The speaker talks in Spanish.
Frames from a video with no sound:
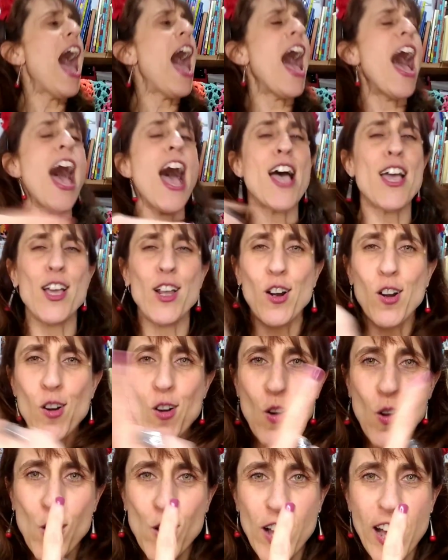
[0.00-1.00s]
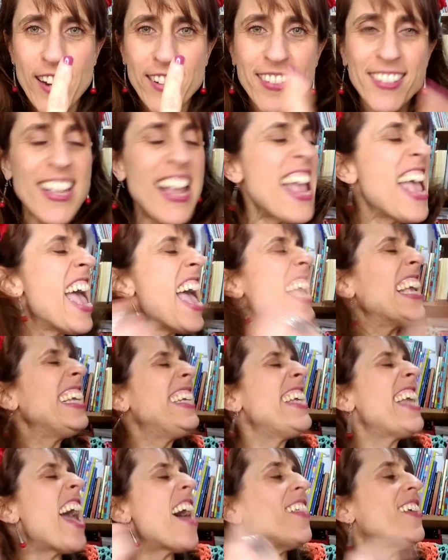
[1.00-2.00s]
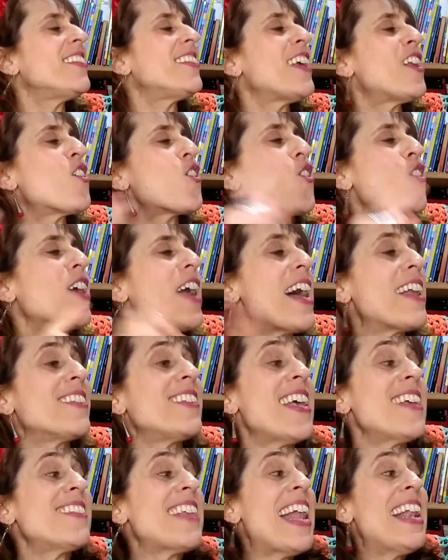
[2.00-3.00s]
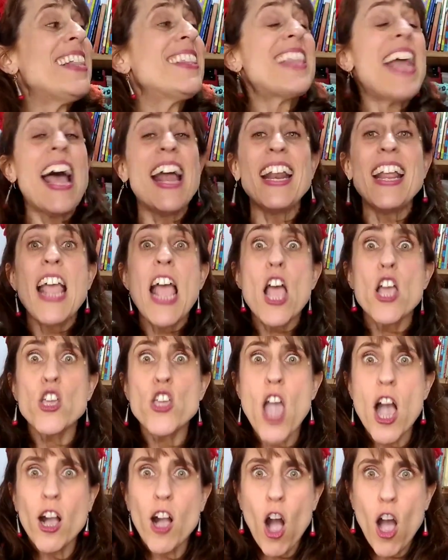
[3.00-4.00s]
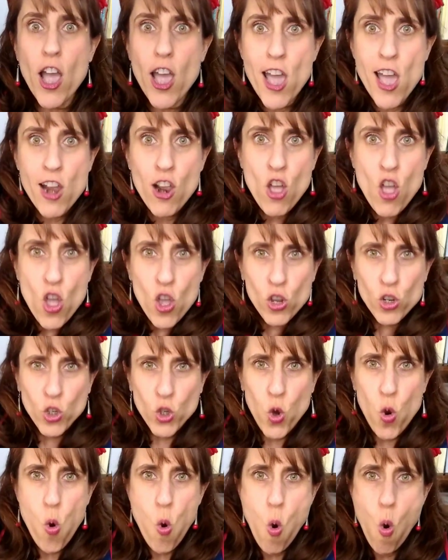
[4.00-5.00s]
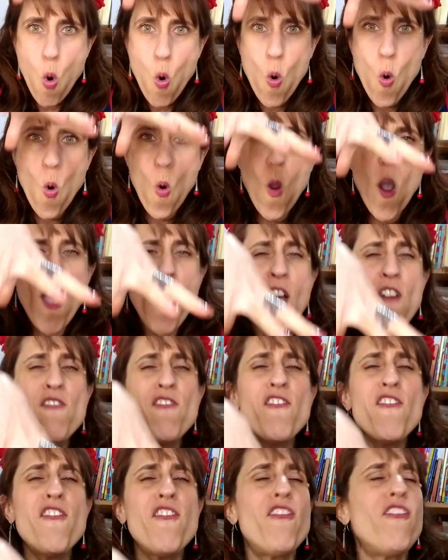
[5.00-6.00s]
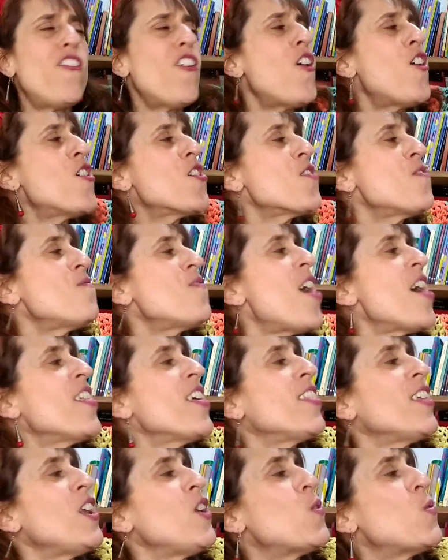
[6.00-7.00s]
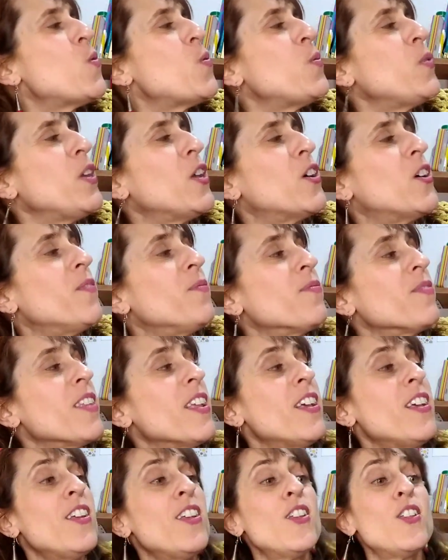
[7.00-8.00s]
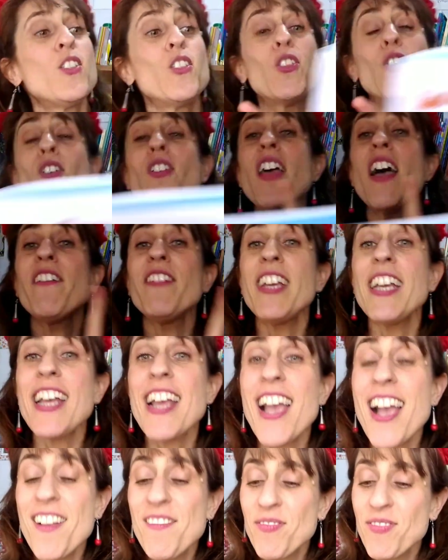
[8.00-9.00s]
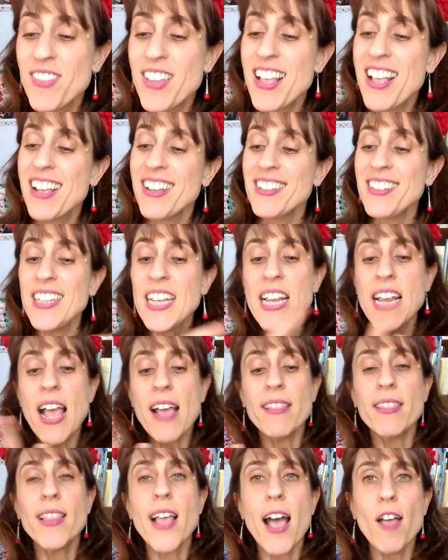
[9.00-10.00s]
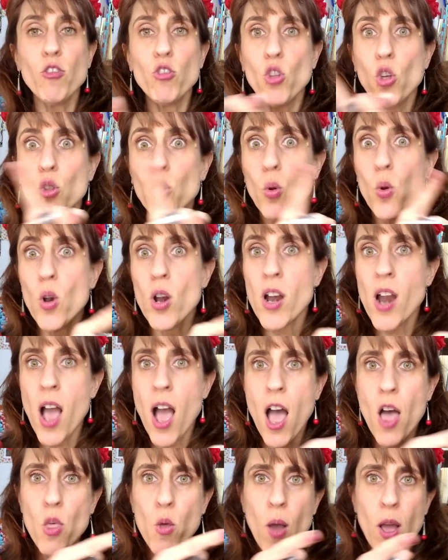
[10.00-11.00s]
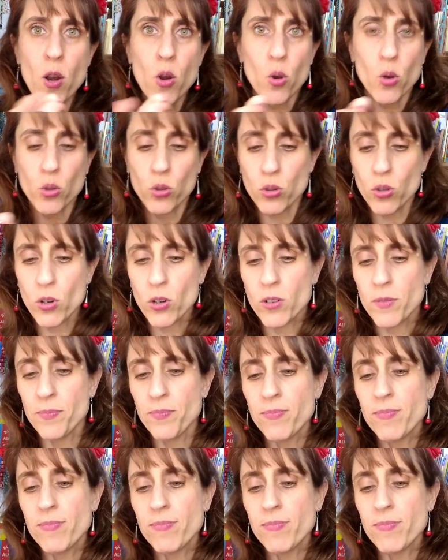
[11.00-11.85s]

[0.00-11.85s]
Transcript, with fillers: a enroscarse y a desenroscarse, a saltar y a caer en forma de diluvio. Todavía sigue andando de un lado al otro.